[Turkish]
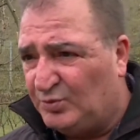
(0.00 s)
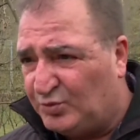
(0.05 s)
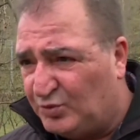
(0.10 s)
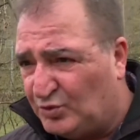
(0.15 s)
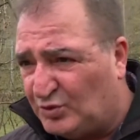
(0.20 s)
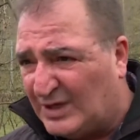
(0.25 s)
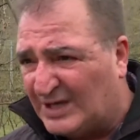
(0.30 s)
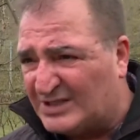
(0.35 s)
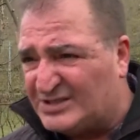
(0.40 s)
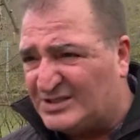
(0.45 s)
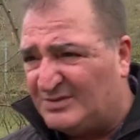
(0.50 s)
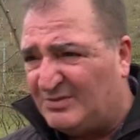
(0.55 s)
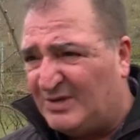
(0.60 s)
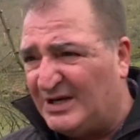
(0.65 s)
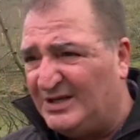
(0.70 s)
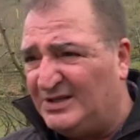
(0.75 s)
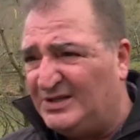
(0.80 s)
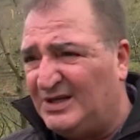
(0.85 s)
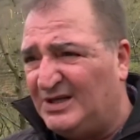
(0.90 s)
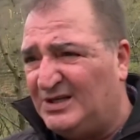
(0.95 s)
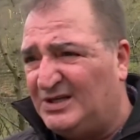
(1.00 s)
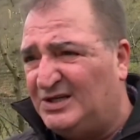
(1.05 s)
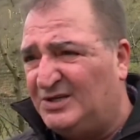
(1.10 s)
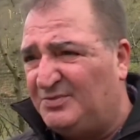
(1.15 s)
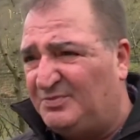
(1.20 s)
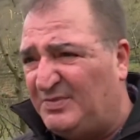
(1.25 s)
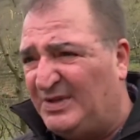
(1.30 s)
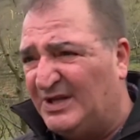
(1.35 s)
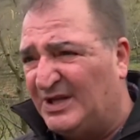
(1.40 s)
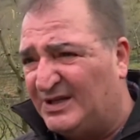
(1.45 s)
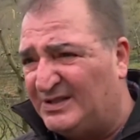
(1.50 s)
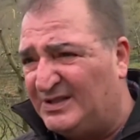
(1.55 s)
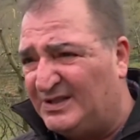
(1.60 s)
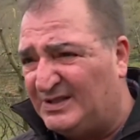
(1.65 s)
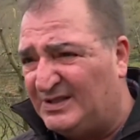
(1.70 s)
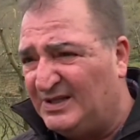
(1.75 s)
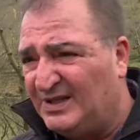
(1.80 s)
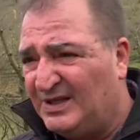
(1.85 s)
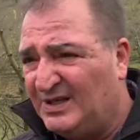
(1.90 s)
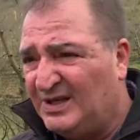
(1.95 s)
Kasım ayında 40 bin adet
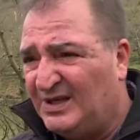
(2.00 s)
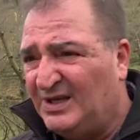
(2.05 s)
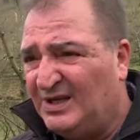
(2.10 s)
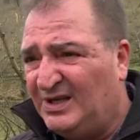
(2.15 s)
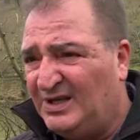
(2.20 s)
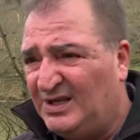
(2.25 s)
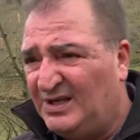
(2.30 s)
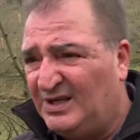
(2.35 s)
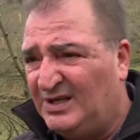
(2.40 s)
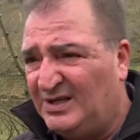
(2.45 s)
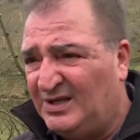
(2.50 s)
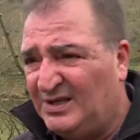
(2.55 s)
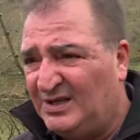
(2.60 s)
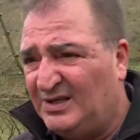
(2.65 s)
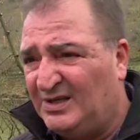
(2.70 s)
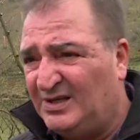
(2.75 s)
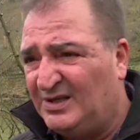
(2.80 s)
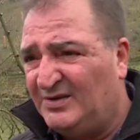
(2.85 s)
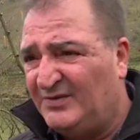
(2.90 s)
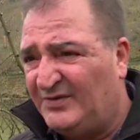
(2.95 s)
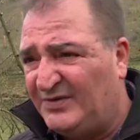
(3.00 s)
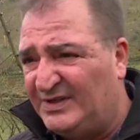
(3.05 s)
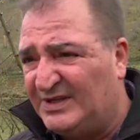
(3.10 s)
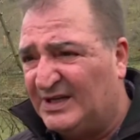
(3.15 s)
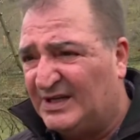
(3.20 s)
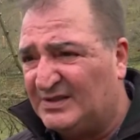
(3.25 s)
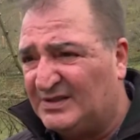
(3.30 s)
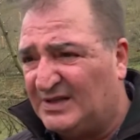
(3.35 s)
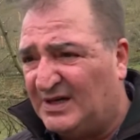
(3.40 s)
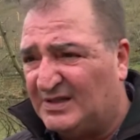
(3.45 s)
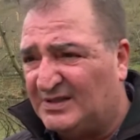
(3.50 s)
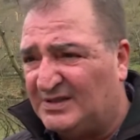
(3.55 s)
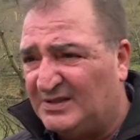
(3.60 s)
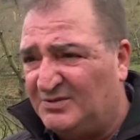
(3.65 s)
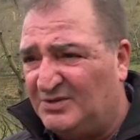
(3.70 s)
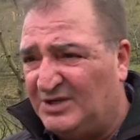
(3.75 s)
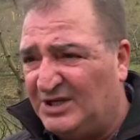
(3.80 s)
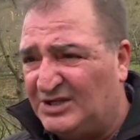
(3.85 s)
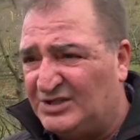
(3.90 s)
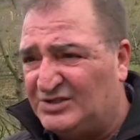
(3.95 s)
e, fidan
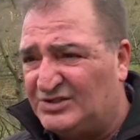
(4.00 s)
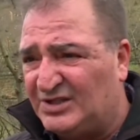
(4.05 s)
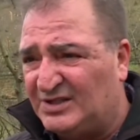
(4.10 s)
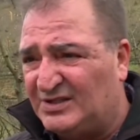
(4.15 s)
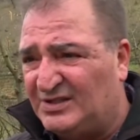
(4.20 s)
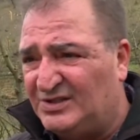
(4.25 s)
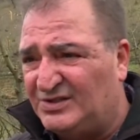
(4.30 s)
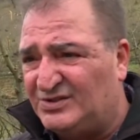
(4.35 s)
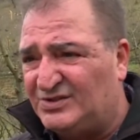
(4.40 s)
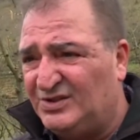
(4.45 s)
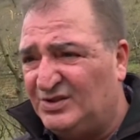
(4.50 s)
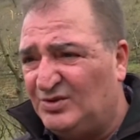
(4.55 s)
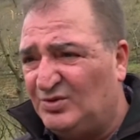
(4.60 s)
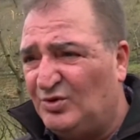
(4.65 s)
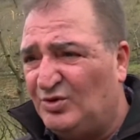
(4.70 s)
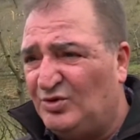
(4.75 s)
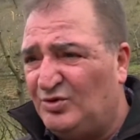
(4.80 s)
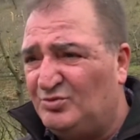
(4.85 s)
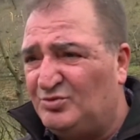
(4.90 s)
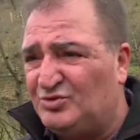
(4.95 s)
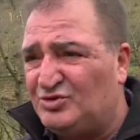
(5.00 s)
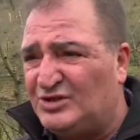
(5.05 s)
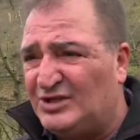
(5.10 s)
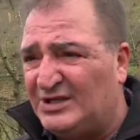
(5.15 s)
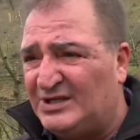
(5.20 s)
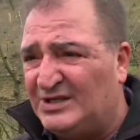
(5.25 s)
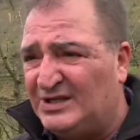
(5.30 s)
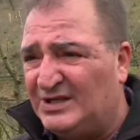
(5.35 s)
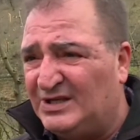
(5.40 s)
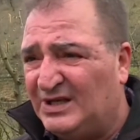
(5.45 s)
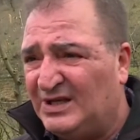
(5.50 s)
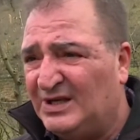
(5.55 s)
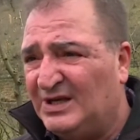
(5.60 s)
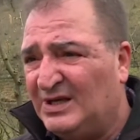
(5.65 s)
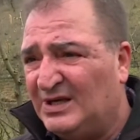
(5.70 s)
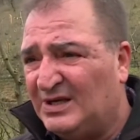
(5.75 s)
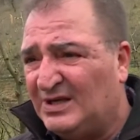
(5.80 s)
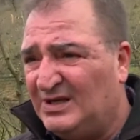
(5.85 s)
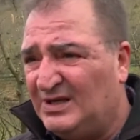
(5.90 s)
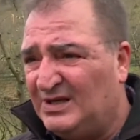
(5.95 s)
dağıtımı gerçekleştik. Önümüzdeki
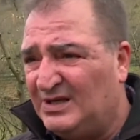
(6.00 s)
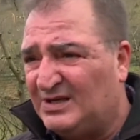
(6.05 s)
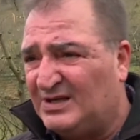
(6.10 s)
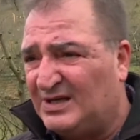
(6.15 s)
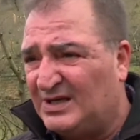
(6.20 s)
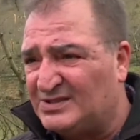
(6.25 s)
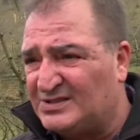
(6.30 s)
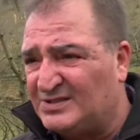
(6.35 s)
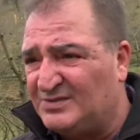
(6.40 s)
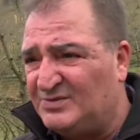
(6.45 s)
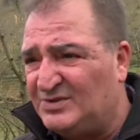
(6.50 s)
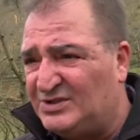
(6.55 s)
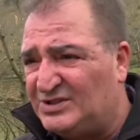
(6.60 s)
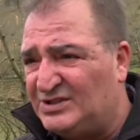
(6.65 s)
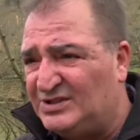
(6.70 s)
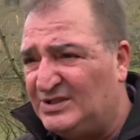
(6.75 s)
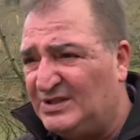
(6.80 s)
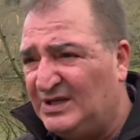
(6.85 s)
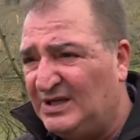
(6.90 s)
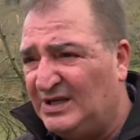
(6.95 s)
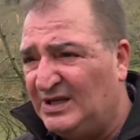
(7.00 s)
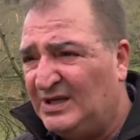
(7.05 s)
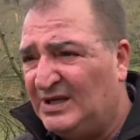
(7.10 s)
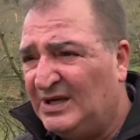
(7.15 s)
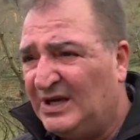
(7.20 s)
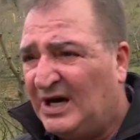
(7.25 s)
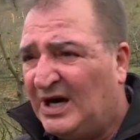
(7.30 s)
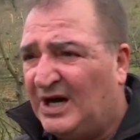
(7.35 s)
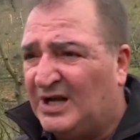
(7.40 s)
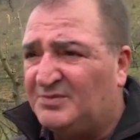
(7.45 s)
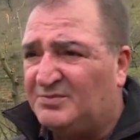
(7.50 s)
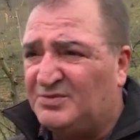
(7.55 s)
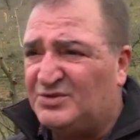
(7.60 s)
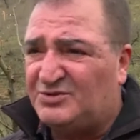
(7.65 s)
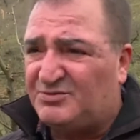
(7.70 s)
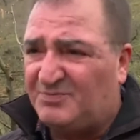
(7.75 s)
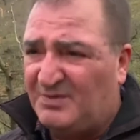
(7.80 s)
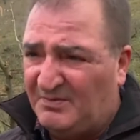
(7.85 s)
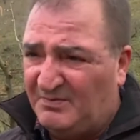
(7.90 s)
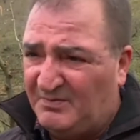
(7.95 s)
e, Kasım içinde
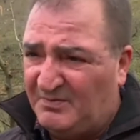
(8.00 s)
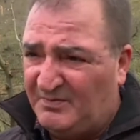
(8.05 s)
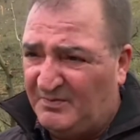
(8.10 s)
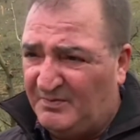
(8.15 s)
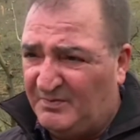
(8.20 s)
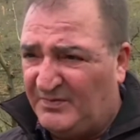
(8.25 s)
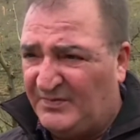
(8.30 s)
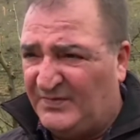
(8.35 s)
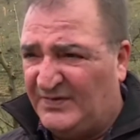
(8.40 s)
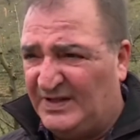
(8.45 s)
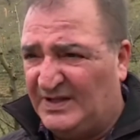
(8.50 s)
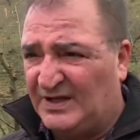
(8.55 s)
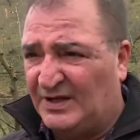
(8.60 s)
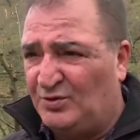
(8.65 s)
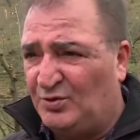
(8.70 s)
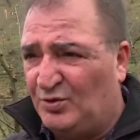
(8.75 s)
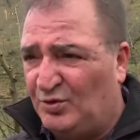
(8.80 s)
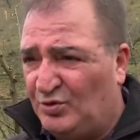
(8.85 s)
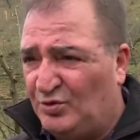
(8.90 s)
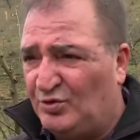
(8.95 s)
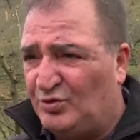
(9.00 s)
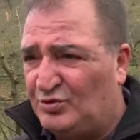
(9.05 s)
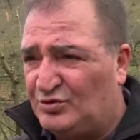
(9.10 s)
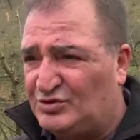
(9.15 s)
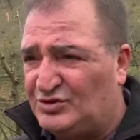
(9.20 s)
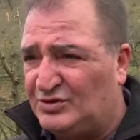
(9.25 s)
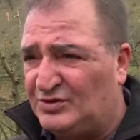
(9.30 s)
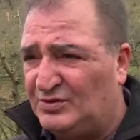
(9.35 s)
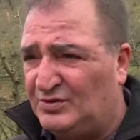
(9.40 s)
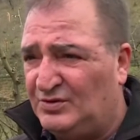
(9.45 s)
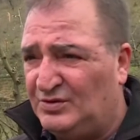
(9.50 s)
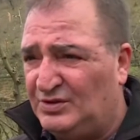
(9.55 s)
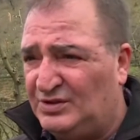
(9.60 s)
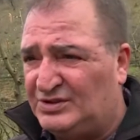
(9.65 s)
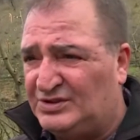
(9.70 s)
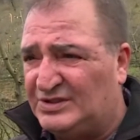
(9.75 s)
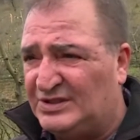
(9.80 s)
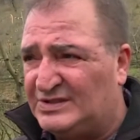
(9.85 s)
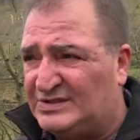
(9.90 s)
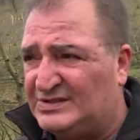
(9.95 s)
60 bin fidan öngörüsü
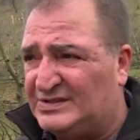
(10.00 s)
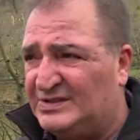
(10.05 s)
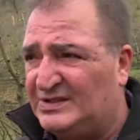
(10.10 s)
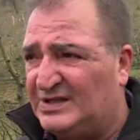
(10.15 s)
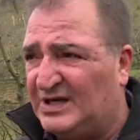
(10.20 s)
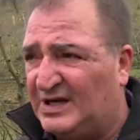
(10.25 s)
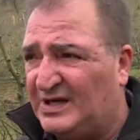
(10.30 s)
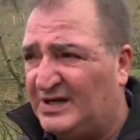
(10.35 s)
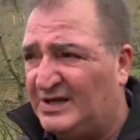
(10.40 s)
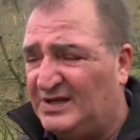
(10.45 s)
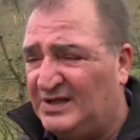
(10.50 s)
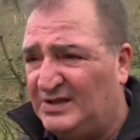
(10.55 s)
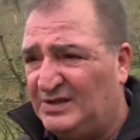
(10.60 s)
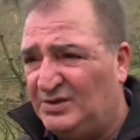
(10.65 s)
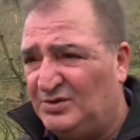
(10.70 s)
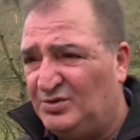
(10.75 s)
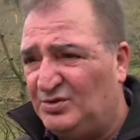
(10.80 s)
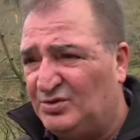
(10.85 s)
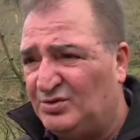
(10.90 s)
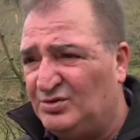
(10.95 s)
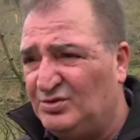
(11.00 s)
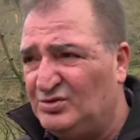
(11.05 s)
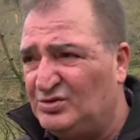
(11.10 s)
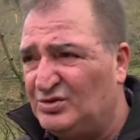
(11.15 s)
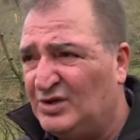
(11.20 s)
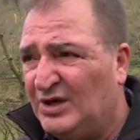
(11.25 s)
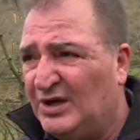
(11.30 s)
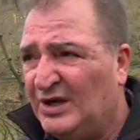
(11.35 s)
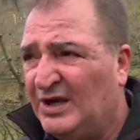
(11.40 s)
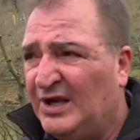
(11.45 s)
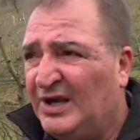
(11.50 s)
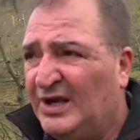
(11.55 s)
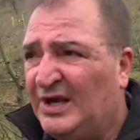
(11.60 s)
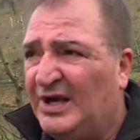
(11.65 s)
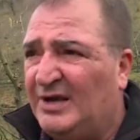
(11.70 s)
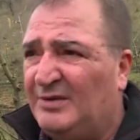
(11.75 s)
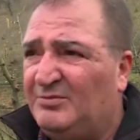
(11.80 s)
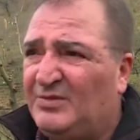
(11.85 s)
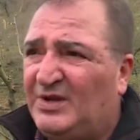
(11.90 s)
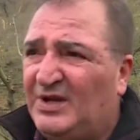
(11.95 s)
içerisinde hareket ediyoruz.
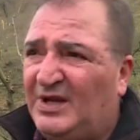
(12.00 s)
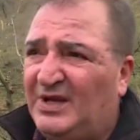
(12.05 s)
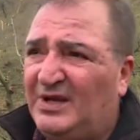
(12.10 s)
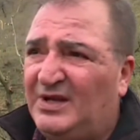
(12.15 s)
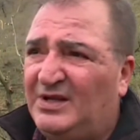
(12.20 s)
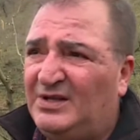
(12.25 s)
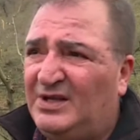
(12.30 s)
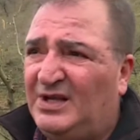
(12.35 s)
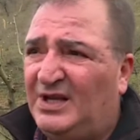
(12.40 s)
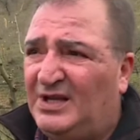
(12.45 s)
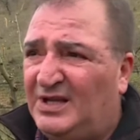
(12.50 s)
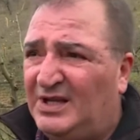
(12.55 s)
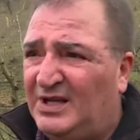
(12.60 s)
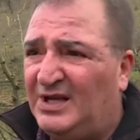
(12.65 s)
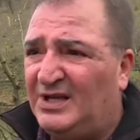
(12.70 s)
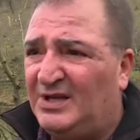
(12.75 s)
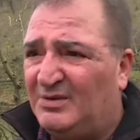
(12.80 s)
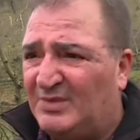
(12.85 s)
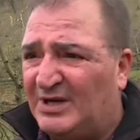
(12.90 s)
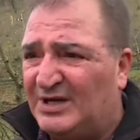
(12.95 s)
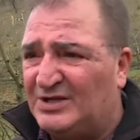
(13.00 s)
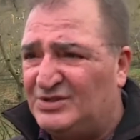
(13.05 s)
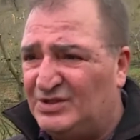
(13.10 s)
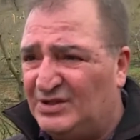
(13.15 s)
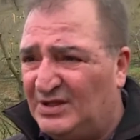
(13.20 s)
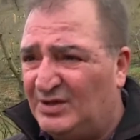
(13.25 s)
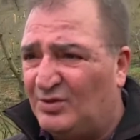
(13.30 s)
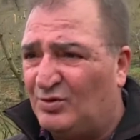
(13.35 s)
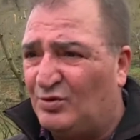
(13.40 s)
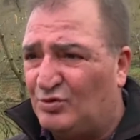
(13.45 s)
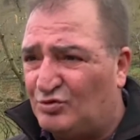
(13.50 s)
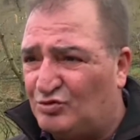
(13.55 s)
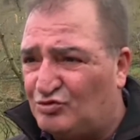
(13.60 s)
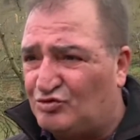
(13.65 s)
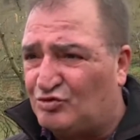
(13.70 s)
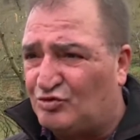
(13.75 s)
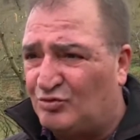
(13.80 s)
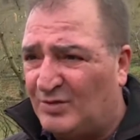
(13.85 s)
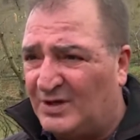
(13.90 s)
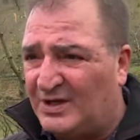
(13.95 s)
Hem de yeni yeni bahçeler
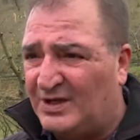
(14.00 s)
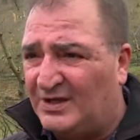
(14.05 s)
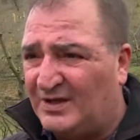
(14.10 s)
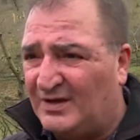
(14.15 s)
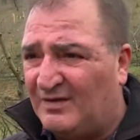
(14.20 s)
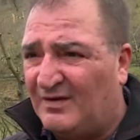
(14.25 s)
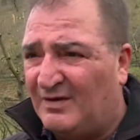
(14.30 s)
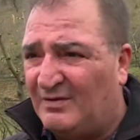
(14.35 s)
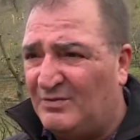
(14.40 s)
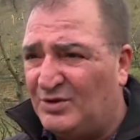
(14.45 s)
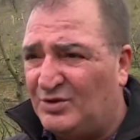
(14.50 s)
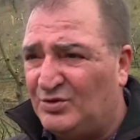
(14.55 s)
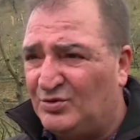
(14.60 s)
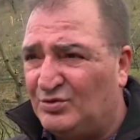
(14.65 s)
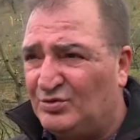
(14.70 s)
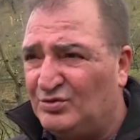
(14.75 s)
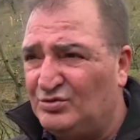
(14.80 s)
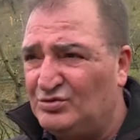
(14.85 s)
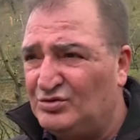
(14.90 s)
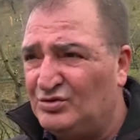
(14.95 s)
oluşturmaya devam ediyoruz.